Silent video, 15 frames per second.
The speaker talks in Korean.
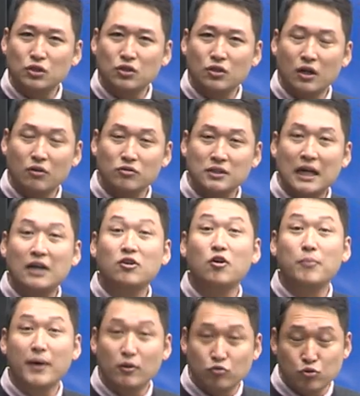일어났고
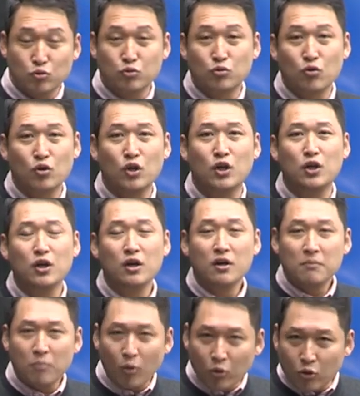산업의 구조조정이
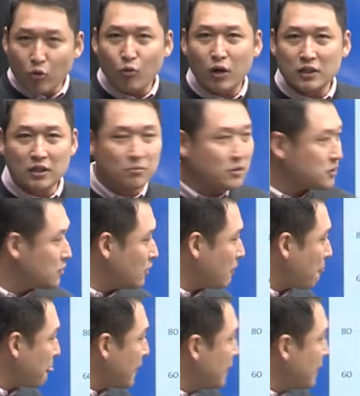본격화되면서